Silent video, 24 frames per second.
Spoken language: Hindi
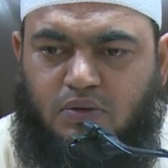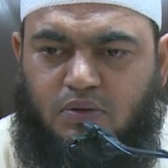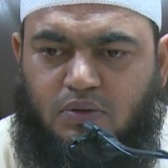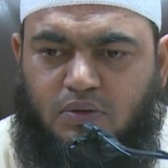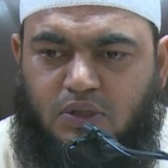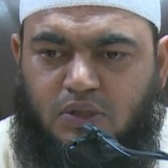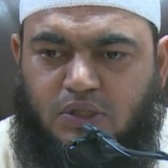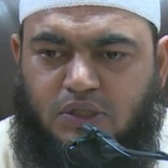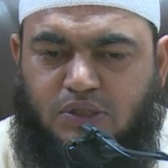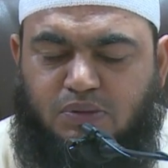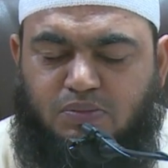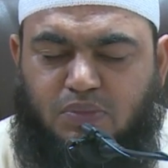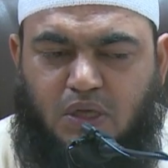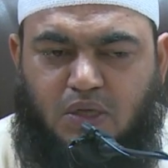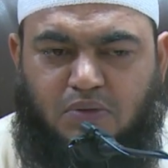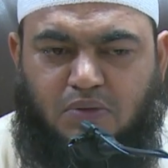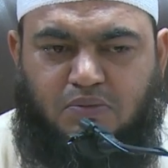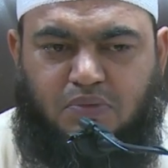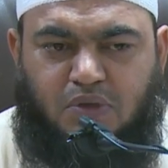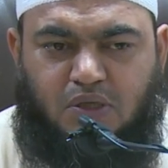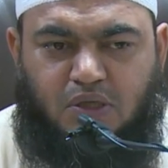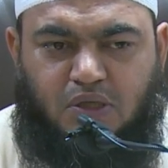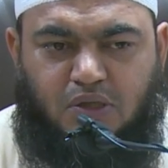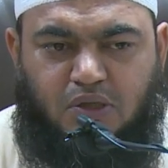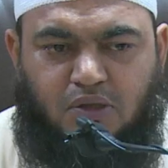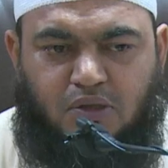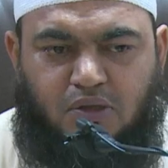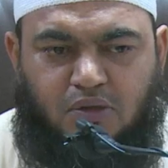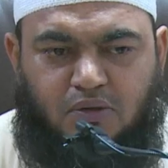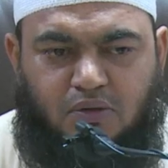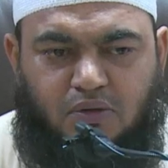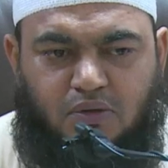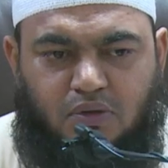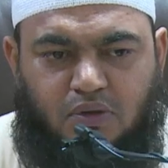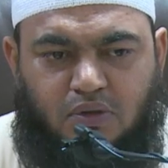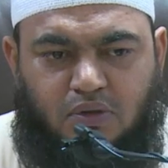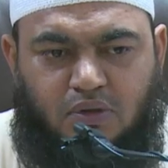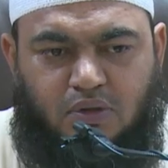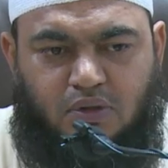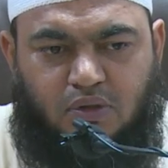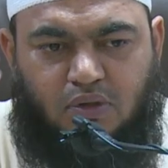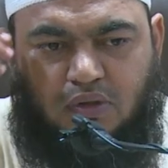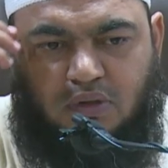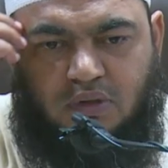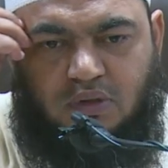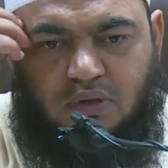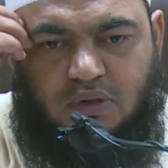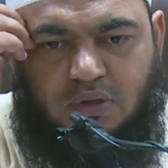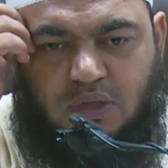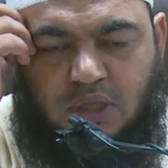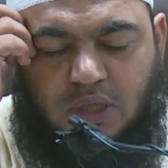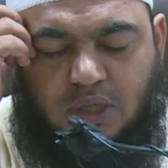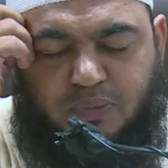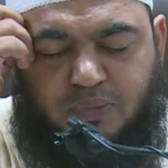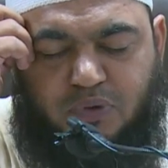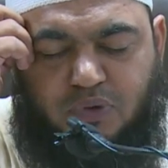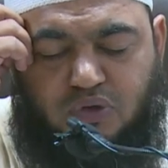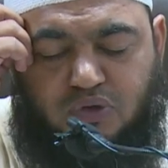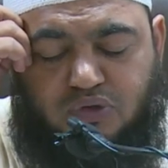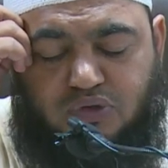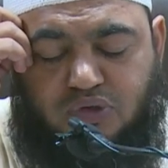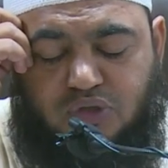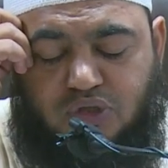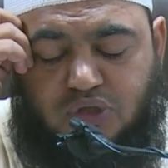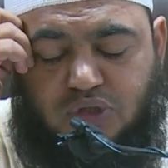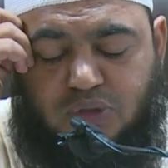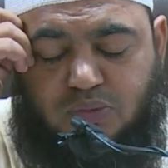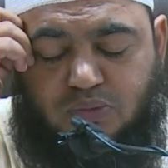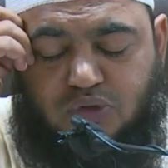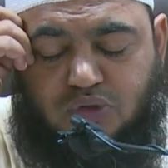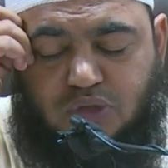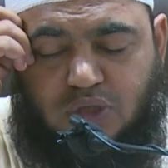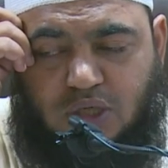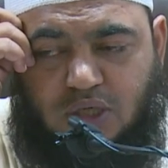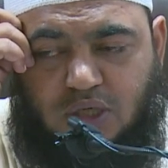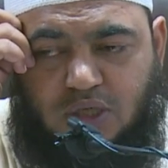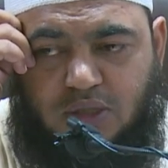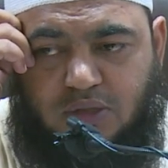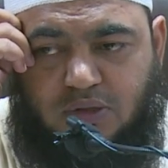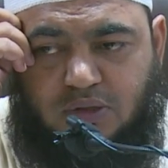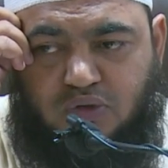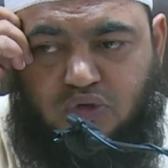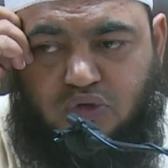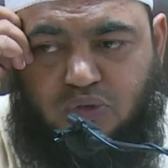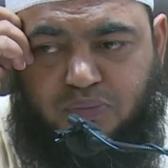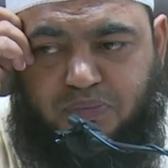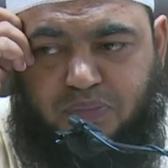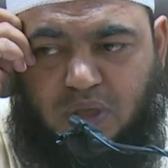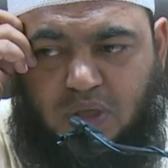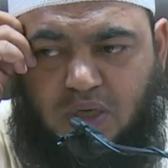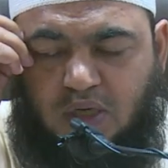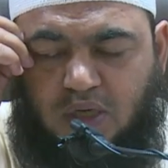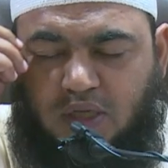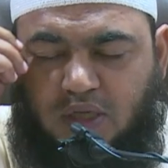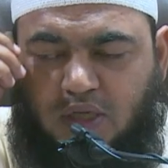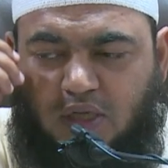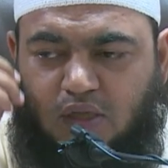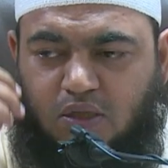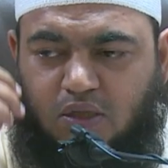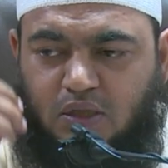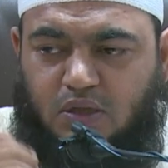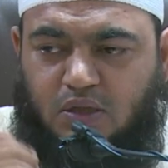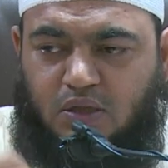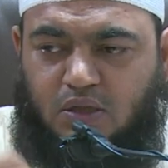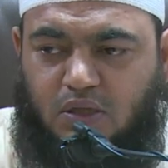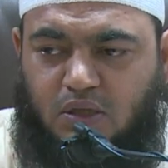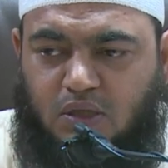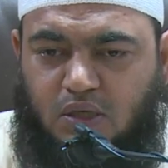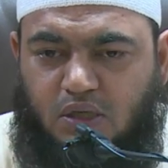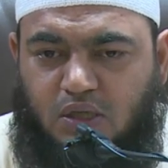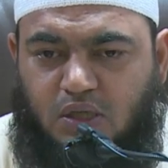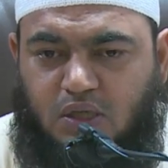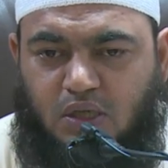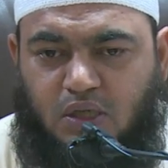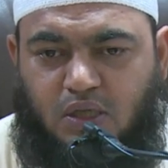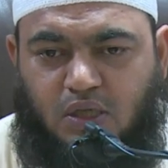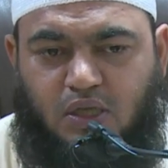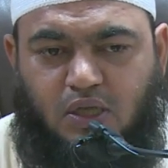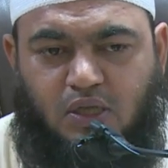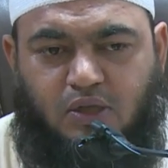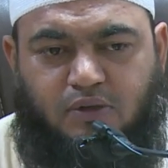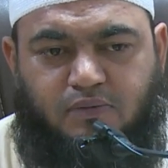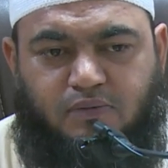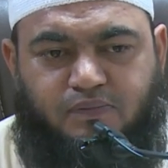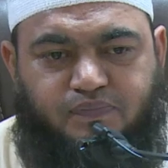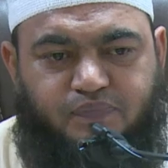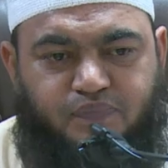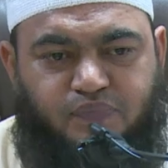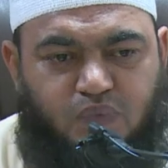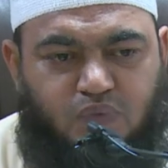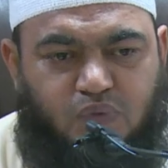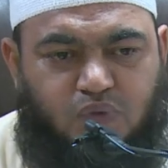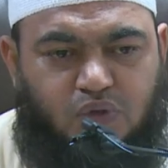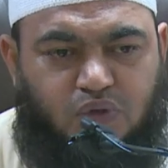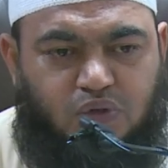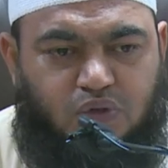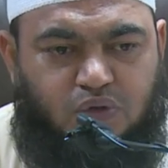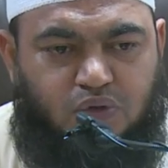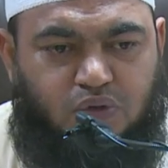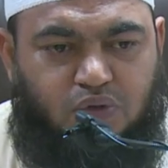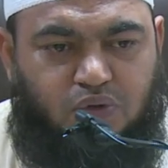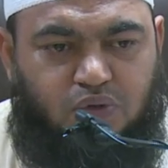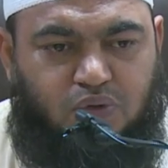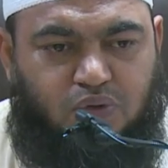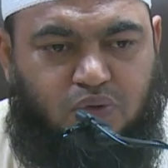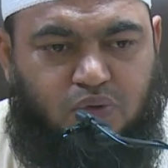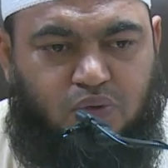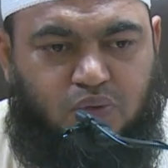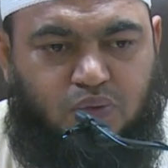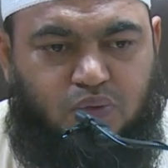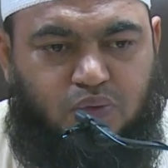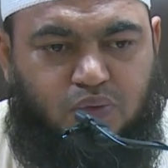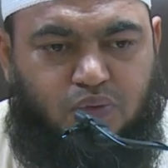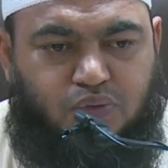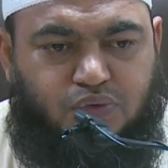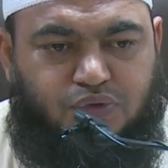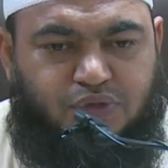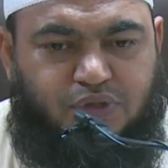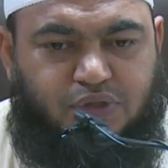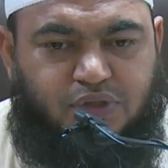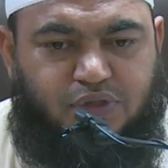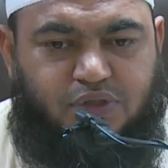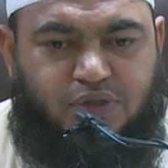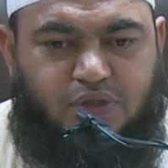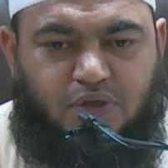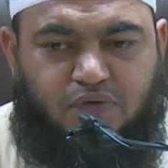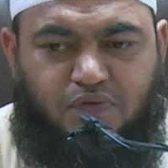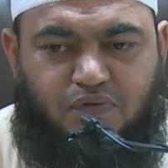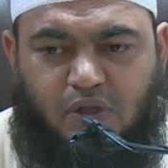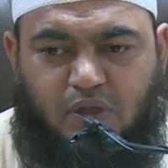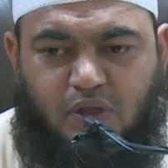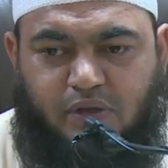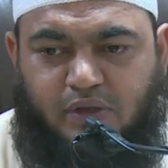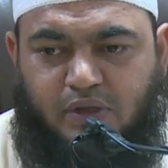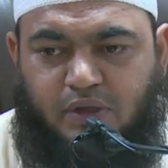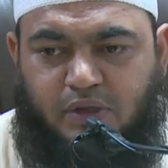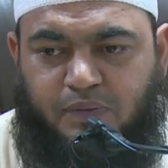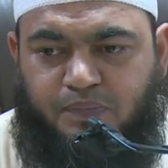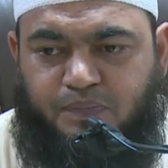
इस बाब की या पड़ोसियों से मुतल जो पहली हदीत जिक्र की गई उसी से वादे